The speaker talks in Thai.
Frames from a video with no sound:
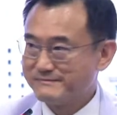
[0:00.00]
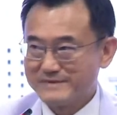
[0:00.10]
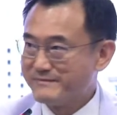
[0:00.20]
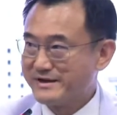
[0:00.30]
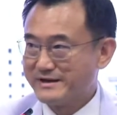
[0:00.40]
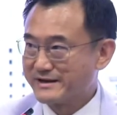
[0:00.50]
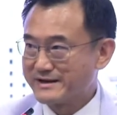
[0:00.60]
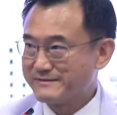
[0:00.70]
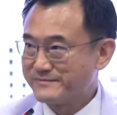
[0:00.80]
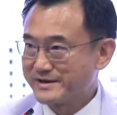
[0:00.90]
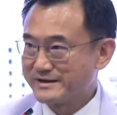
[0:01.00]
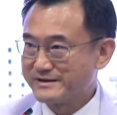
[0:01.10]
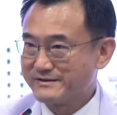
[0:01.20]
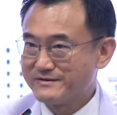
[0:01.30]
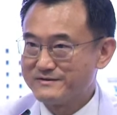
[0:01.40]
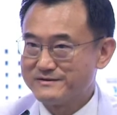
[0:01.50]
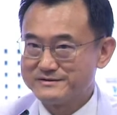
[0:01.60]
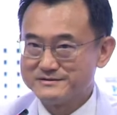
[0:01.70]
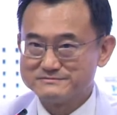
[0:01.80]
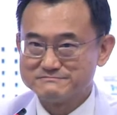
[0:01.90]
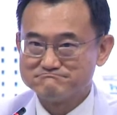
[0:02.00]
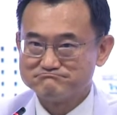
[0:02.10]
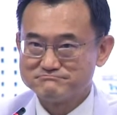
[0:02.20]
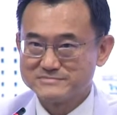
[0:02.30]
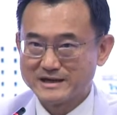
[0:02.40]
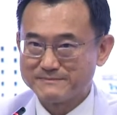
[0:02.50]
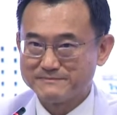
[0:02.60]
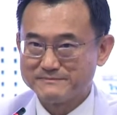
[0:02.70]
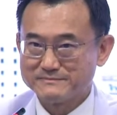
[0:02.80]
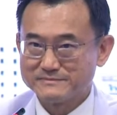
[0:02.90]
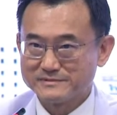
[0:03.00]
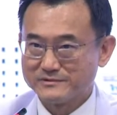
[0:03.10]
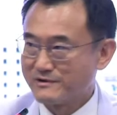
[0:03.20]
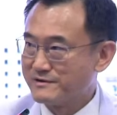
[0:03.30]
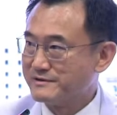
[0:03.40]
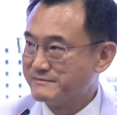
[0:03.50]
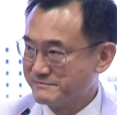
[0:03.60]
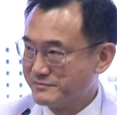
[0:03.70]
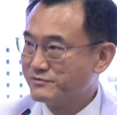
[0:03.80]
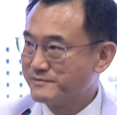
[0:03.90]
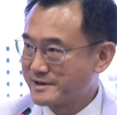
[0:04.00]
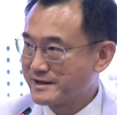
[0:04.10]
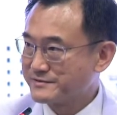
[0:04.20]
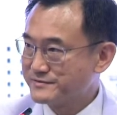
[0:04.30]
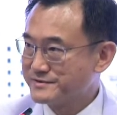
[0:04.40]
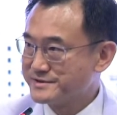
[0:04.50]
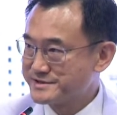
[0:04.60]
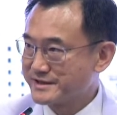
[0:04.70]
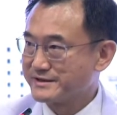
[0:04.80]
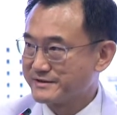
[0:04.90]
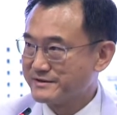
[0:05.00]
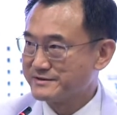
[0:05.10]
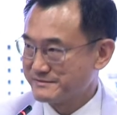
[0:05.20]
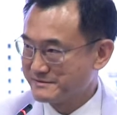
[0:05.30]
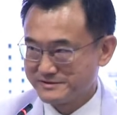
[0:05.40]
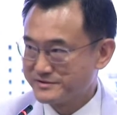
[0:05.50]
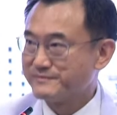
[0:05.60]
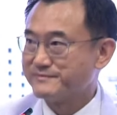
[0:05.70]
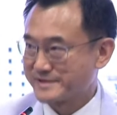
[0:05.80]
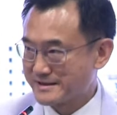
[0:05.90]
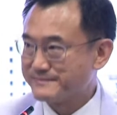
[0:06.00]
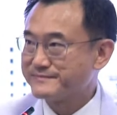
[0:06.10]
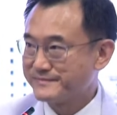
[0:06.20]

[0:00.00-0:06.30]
ไม่มีเลยครับ วันนั้นที่ห้องรับรองผู้ประกาศคุณเสร็จก็จบครับ